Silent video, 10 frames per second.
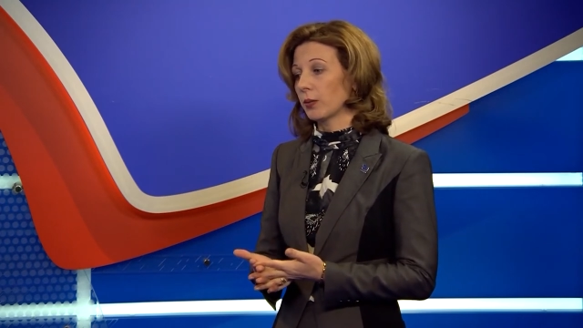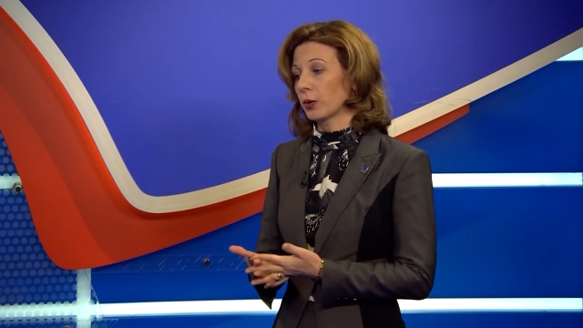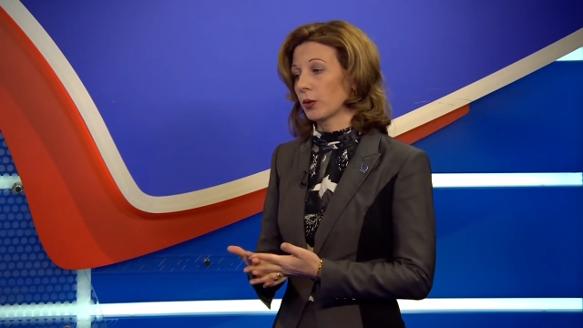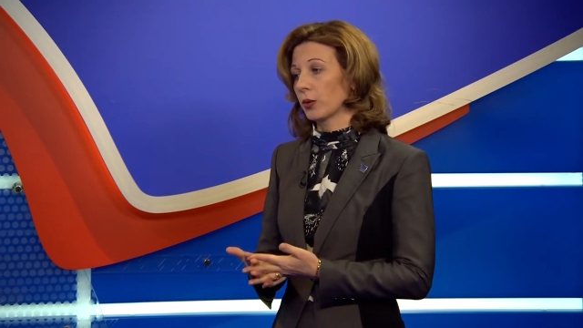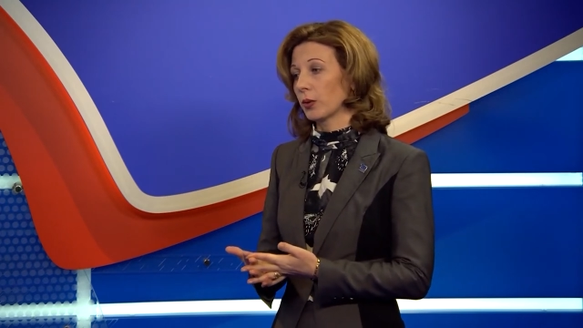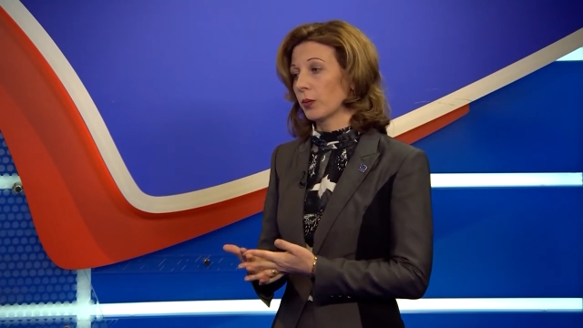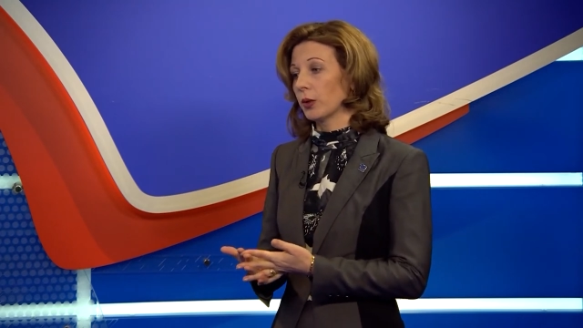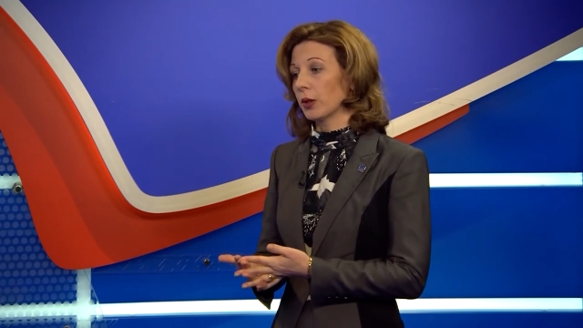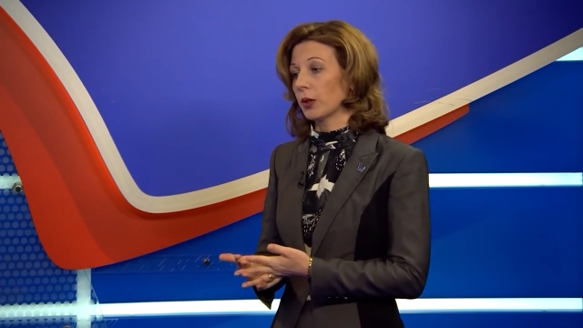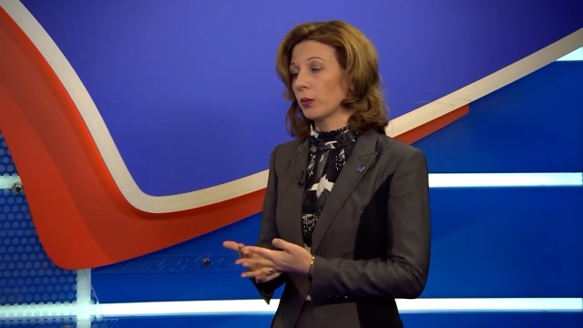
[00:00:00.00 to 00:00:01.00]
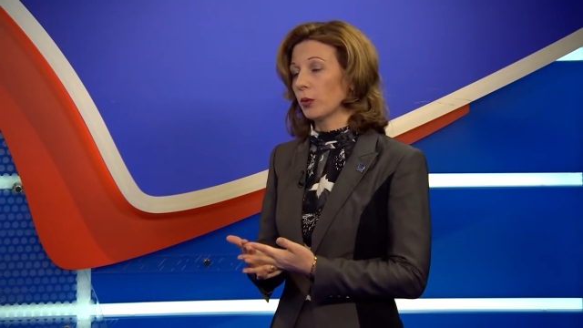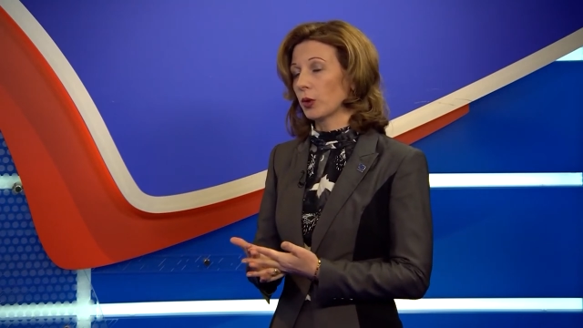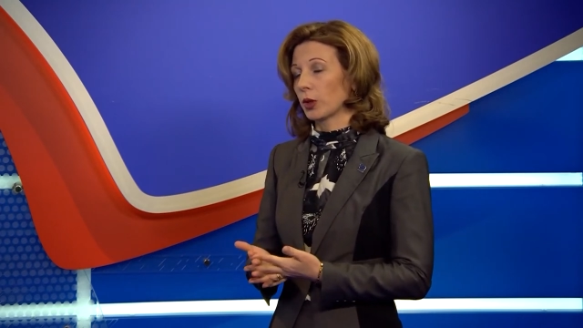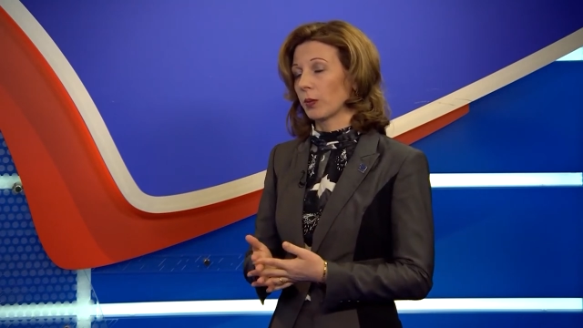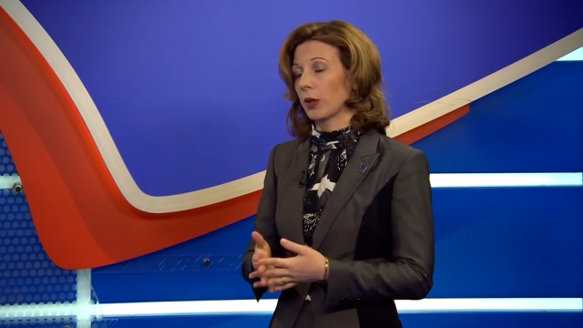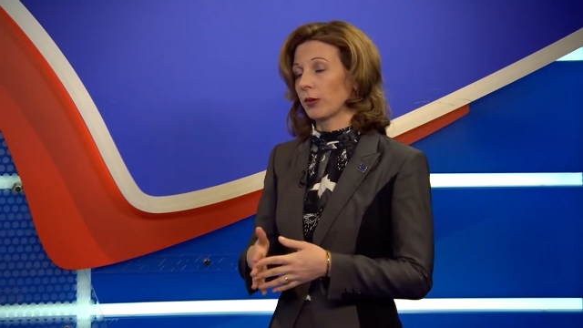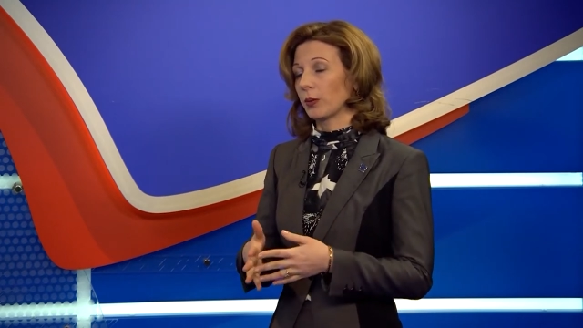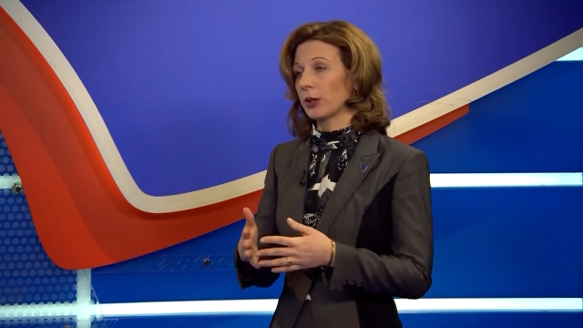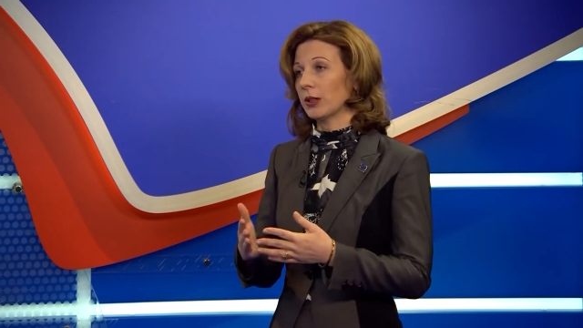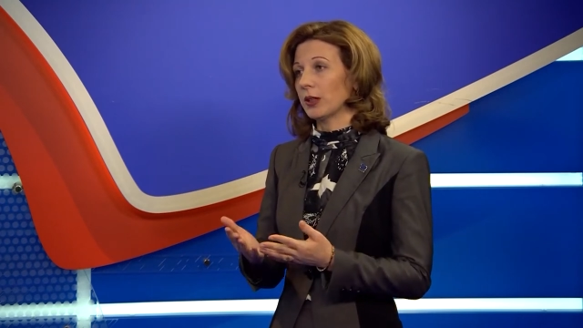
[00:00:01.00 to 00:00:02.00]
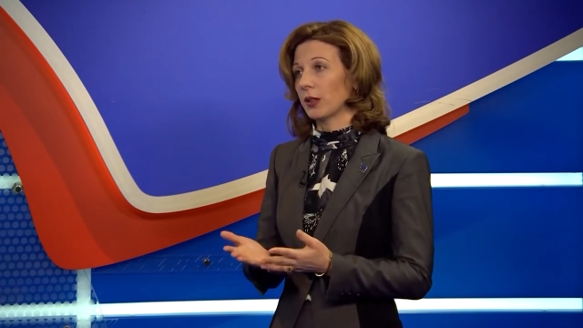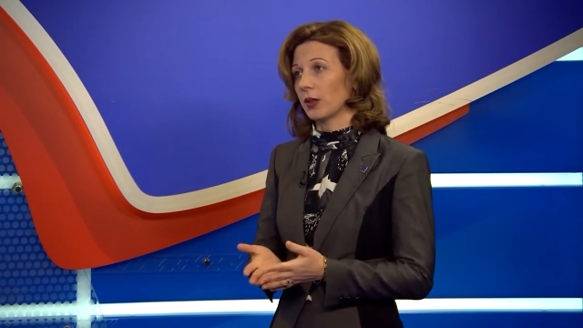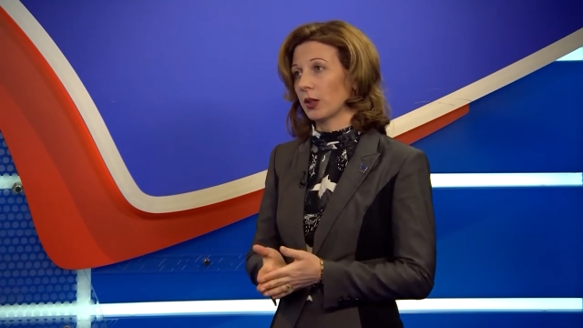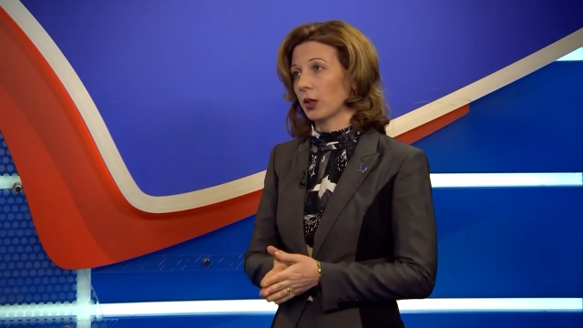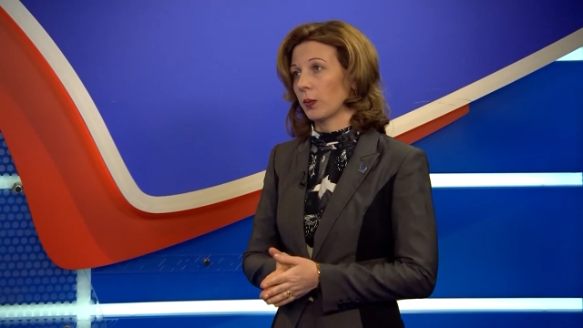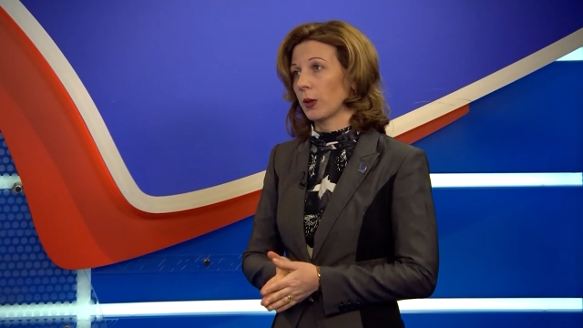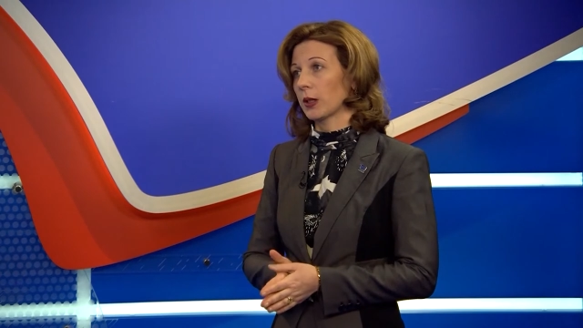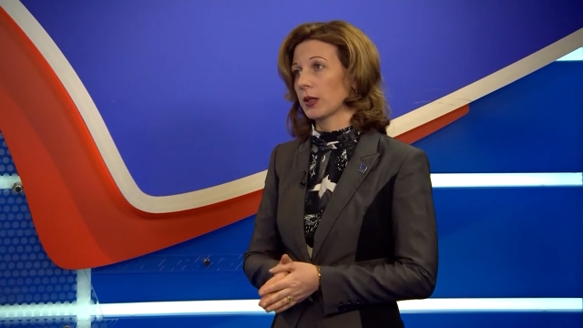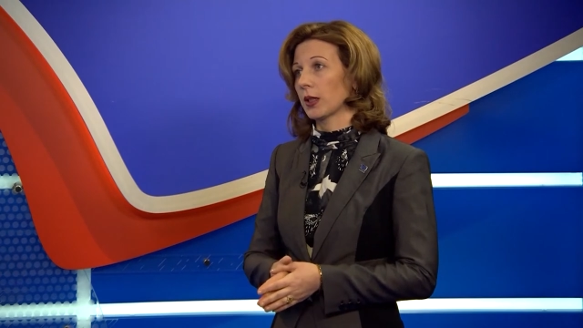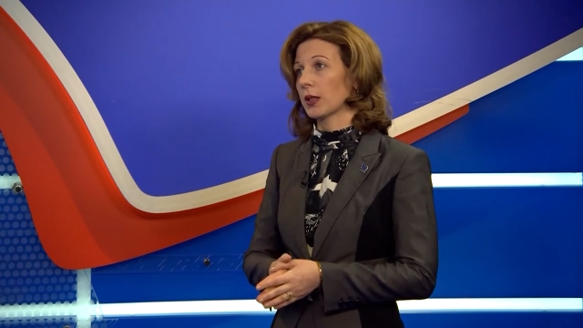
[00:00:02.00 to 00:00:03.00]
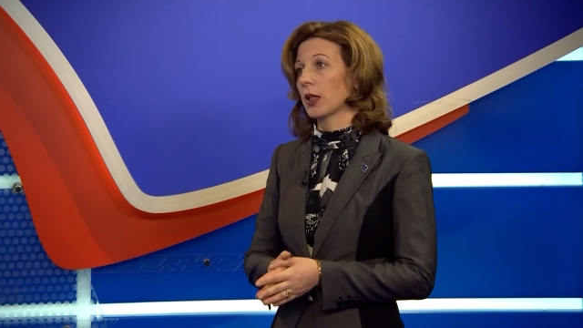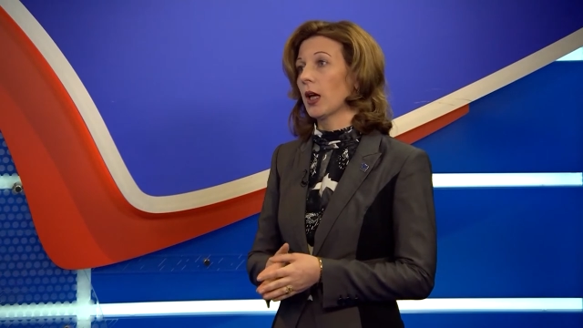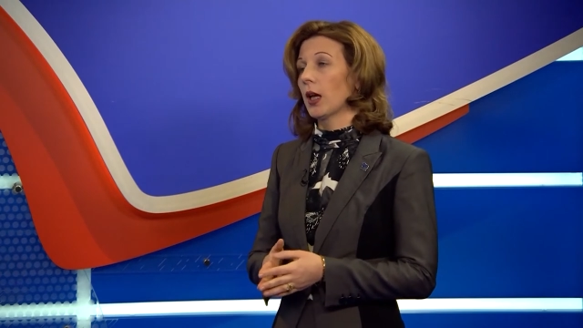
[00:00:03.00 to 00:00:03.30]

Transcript: что мы можем автоматизировать этот процесс.